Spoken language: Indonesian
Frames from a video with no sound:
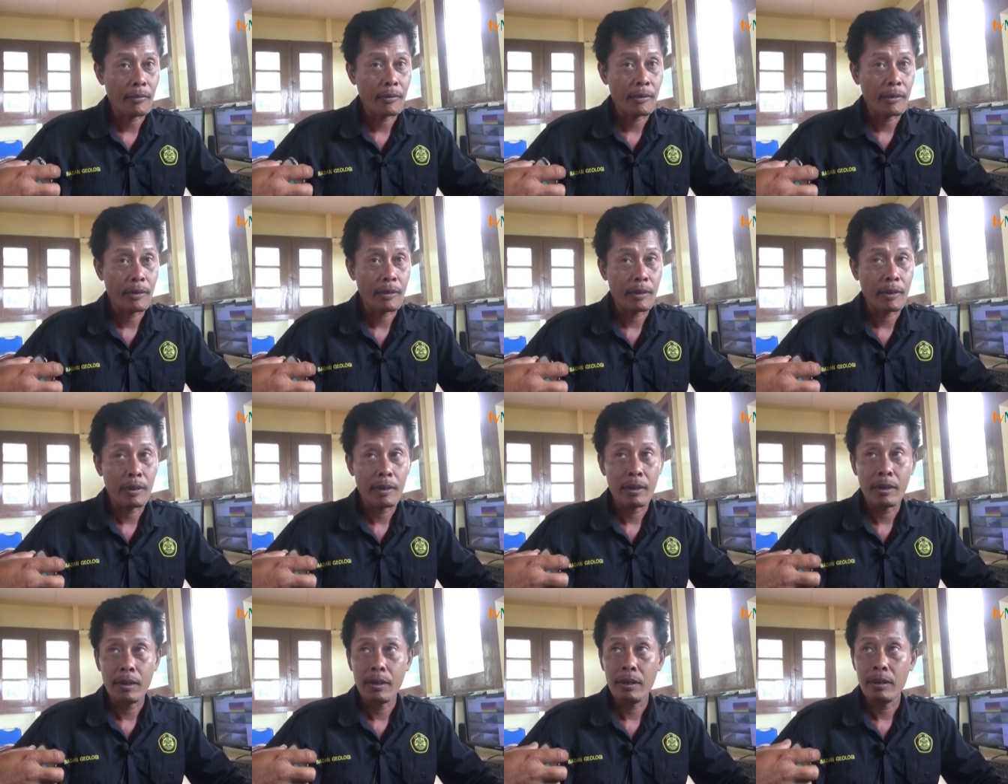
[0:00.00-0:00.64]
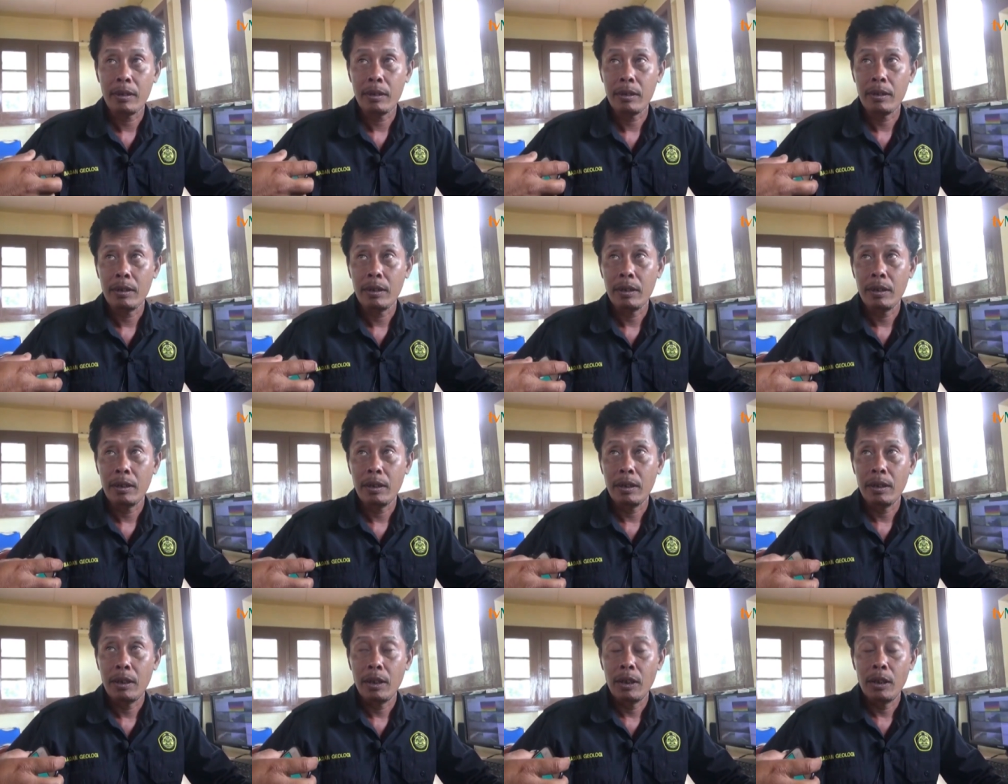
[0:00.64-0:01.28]
status sendiri
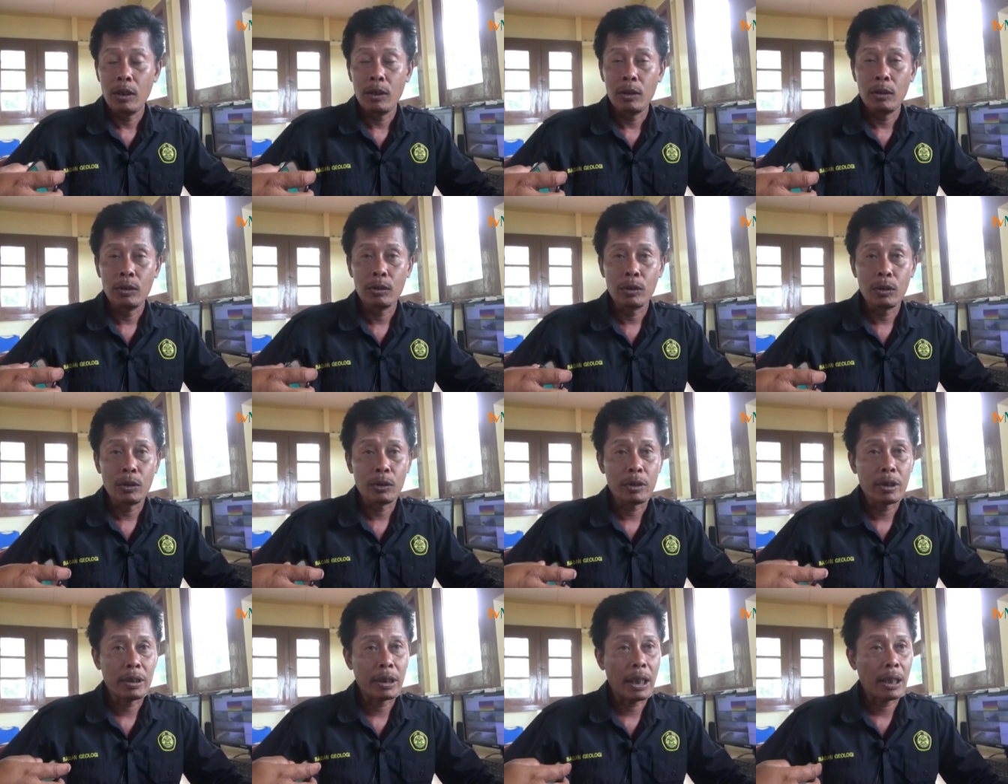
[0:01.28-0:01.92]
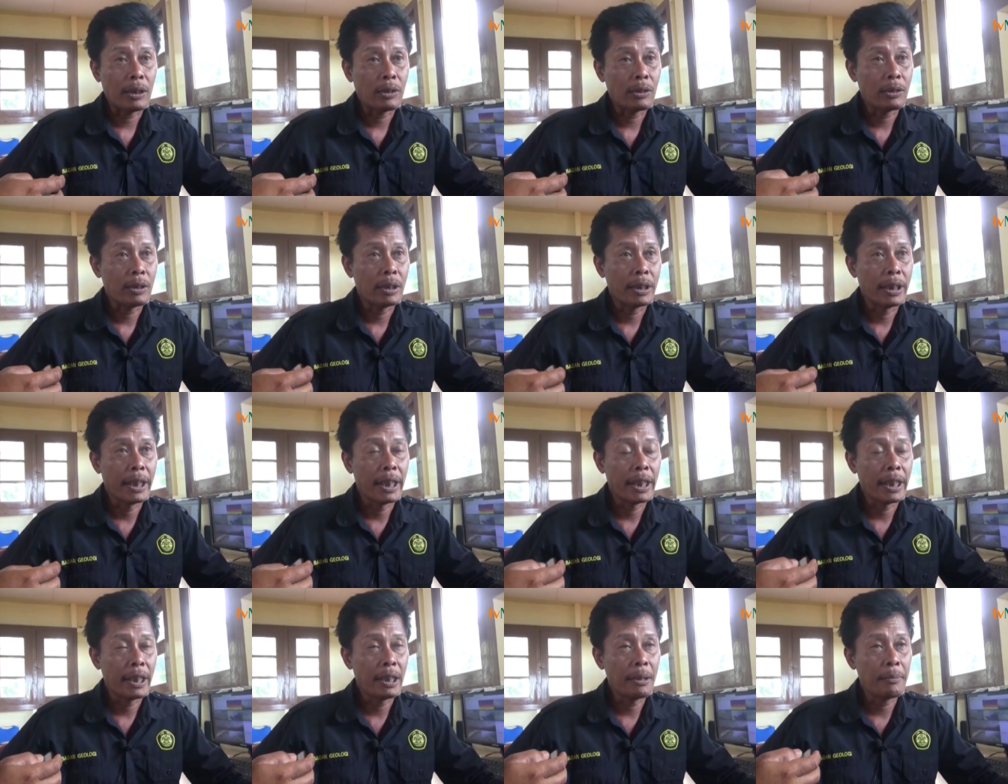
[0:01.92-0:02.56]
bagaimana Pak? Untuk status
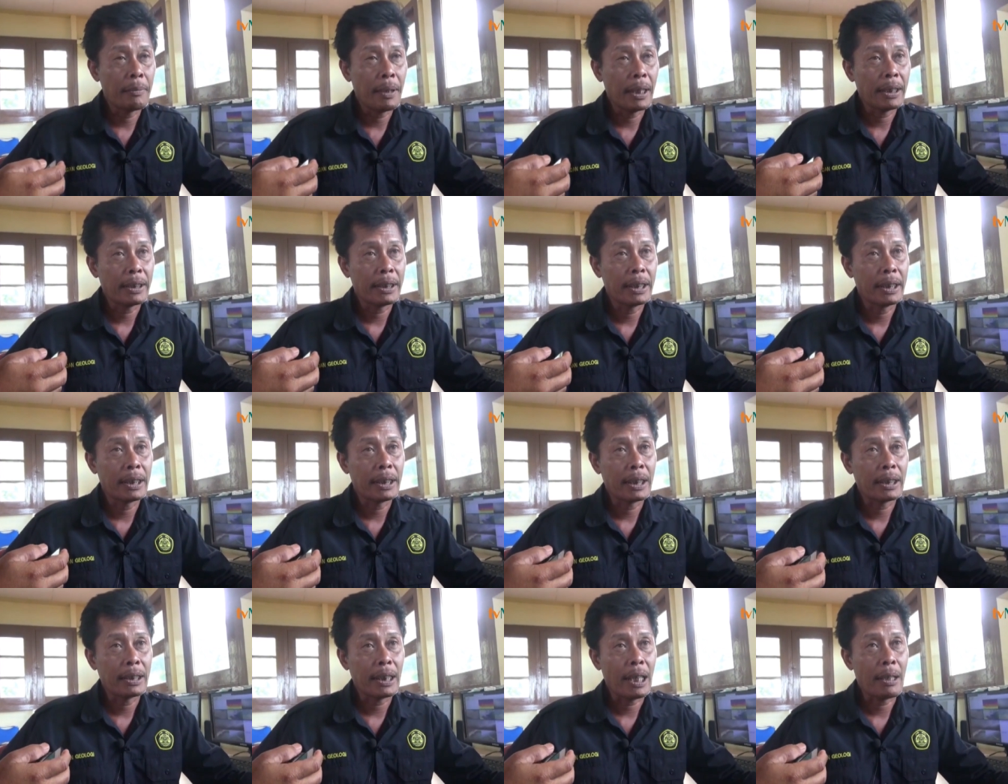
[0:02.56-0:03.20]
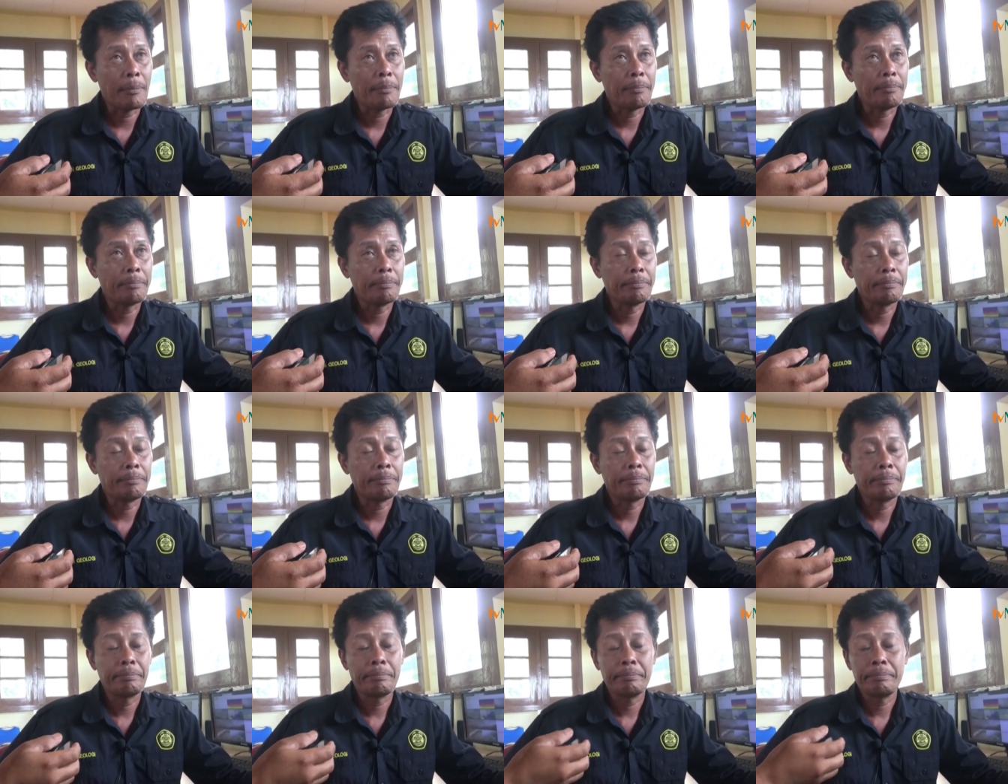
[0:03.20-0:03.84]
sendiri masih tetap
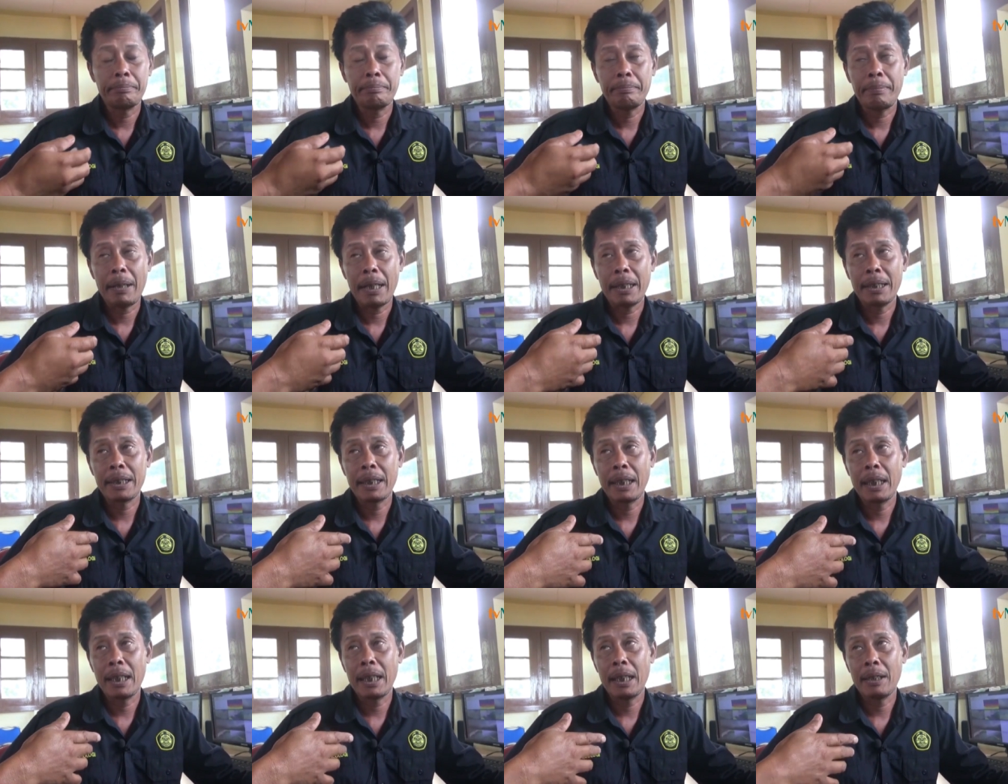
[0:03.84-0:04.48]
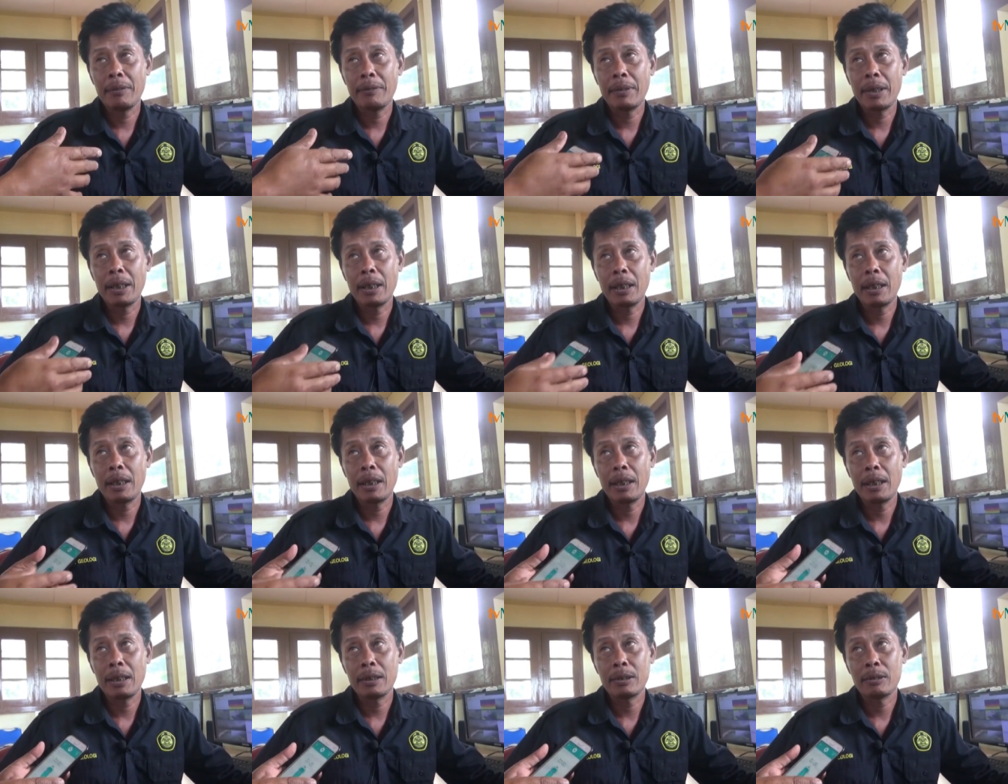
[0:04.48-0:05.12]
pada
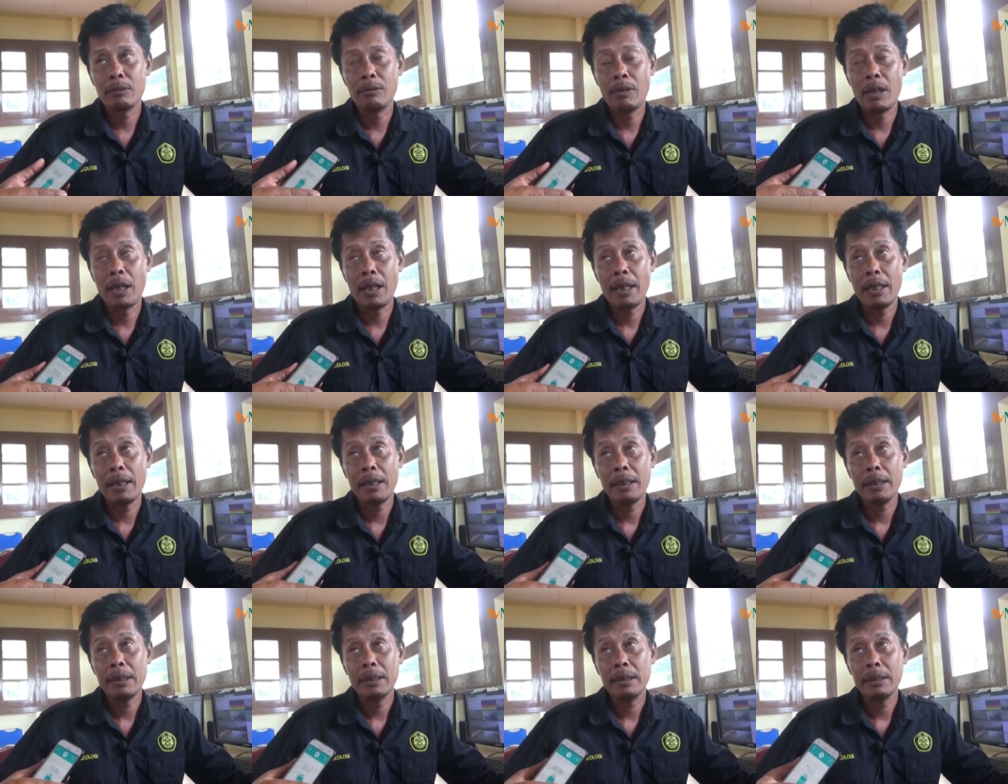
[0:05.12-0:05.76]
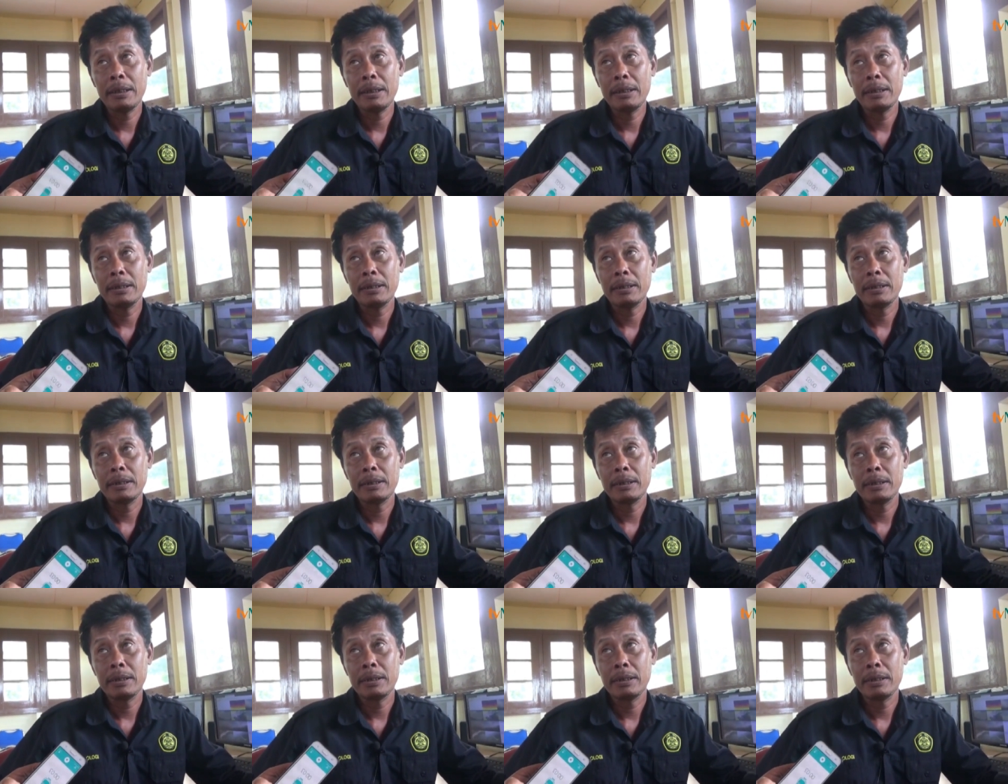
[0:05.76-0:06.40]
level
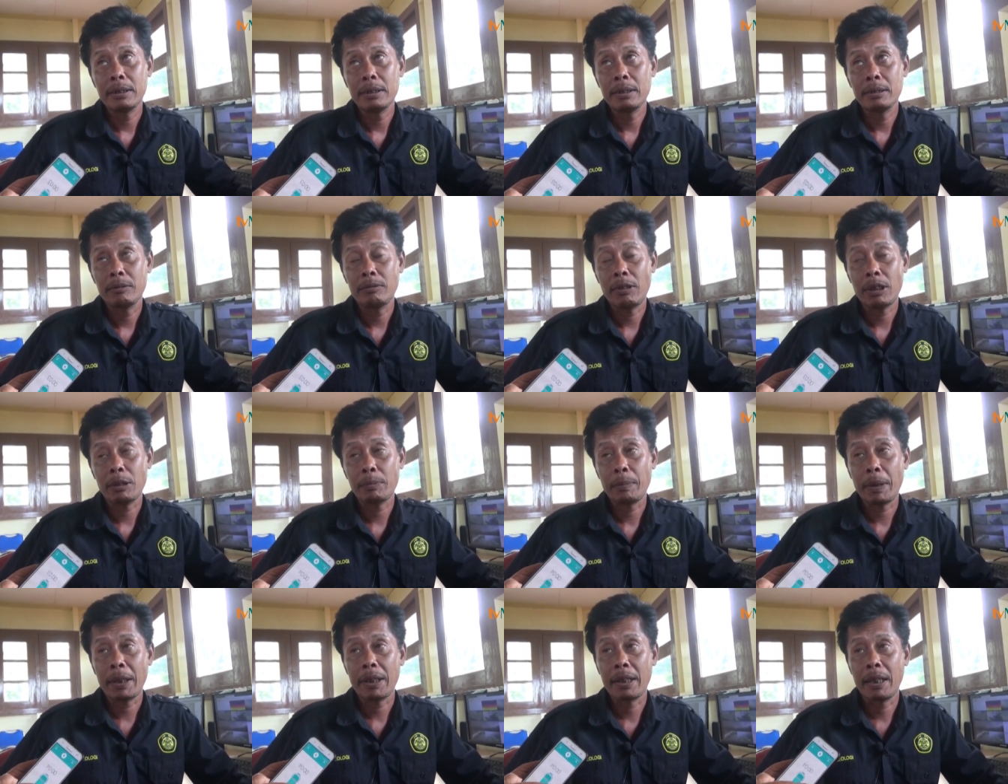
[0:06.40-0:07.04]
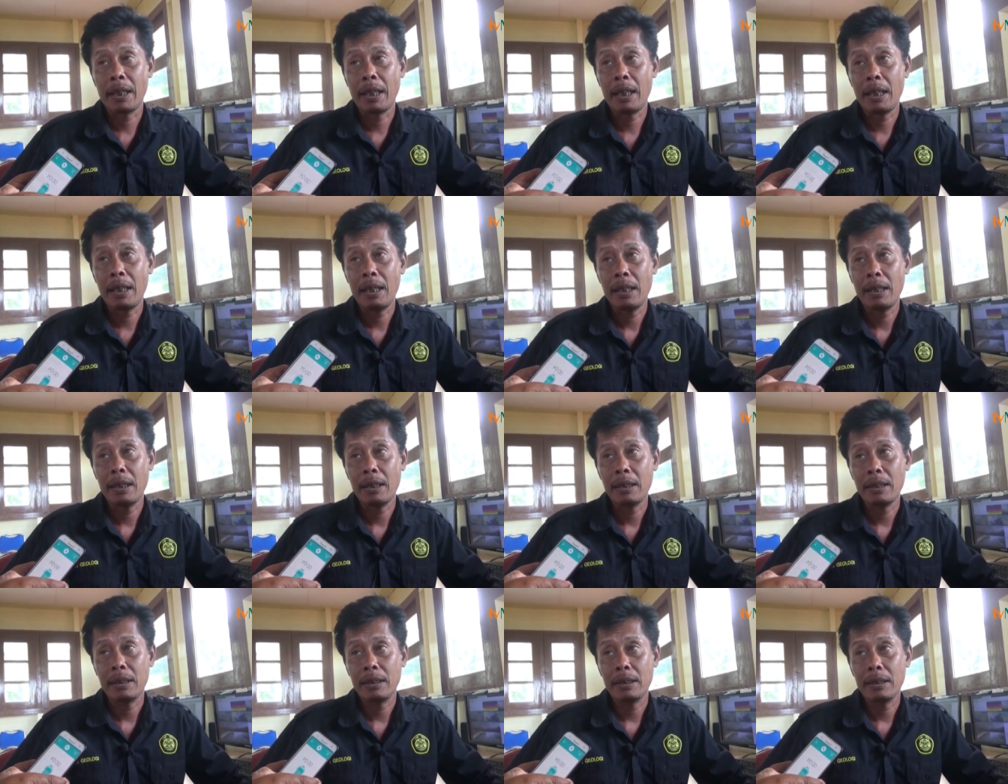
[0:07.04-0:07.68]
2 waspada.
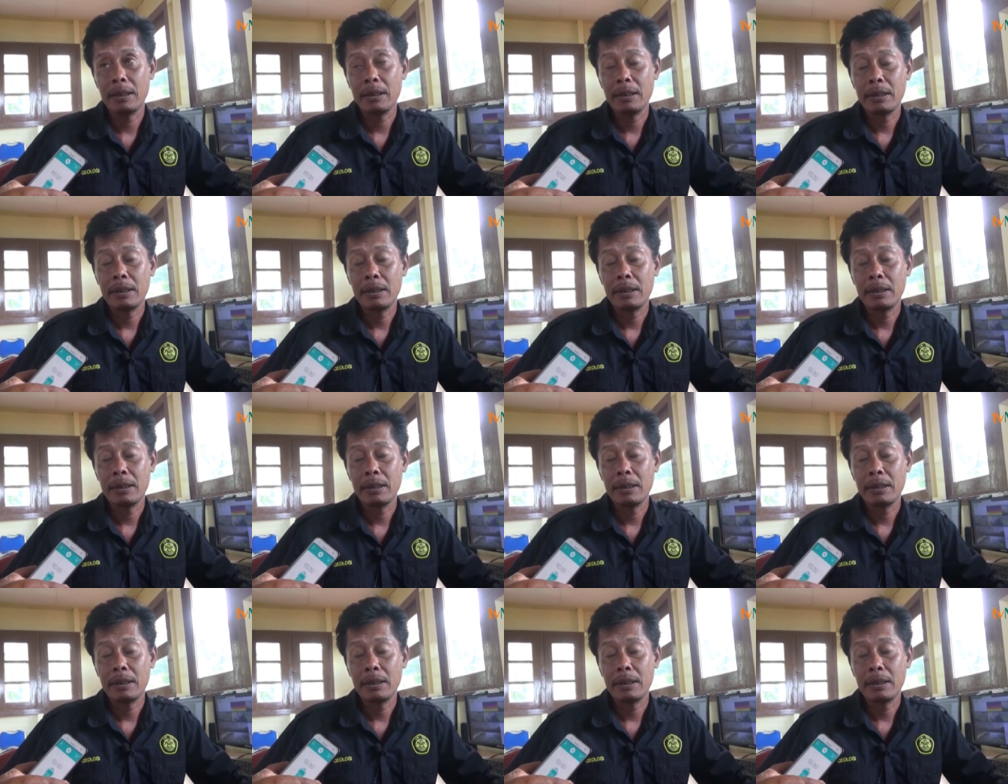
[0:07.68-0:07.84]
Hmm.